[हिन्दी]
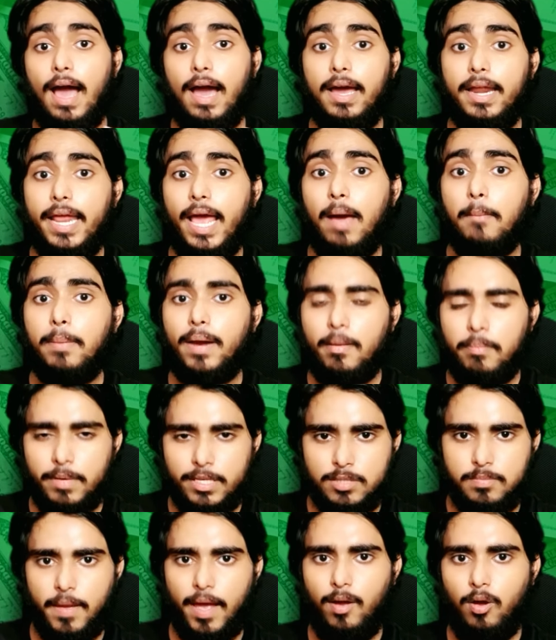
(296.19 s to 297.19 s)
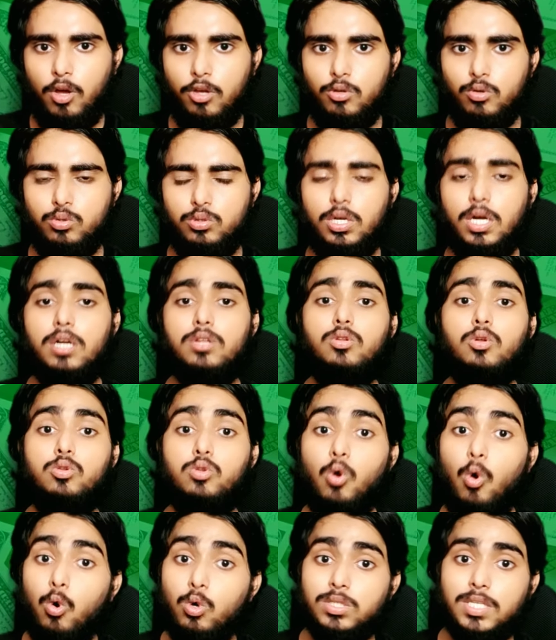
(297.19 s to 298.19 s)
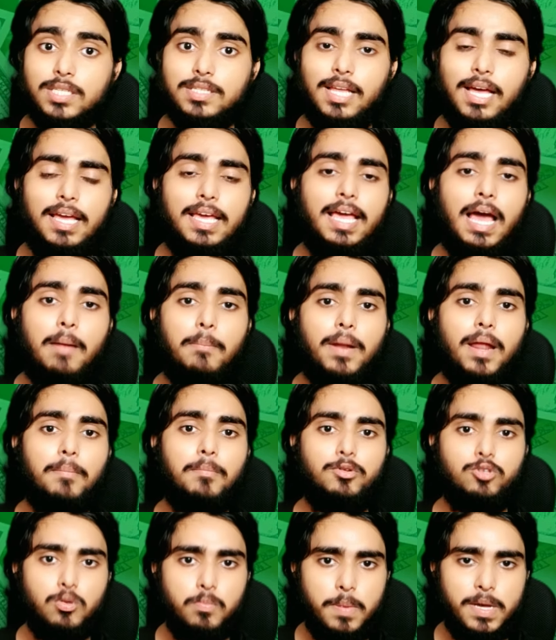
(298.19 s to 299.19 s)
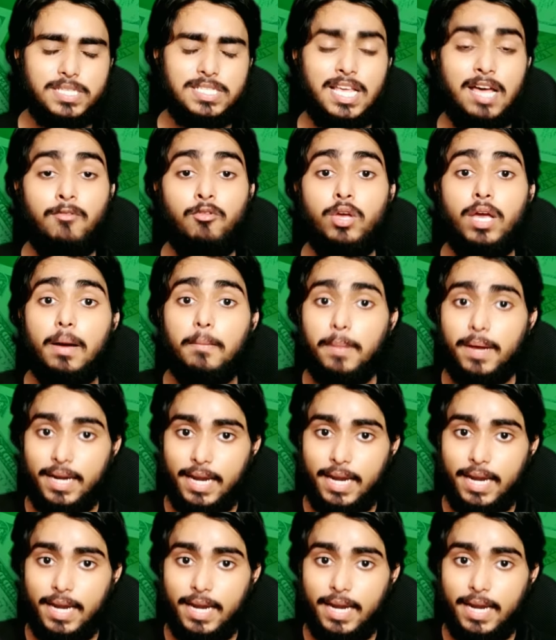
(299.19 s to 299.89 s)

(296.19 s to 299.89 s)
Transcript: अगर यहां पर आप इस बैंक को यूज करते हो तो हो सकता है कि यहां पर आपको जो पैसा है वो यहां पर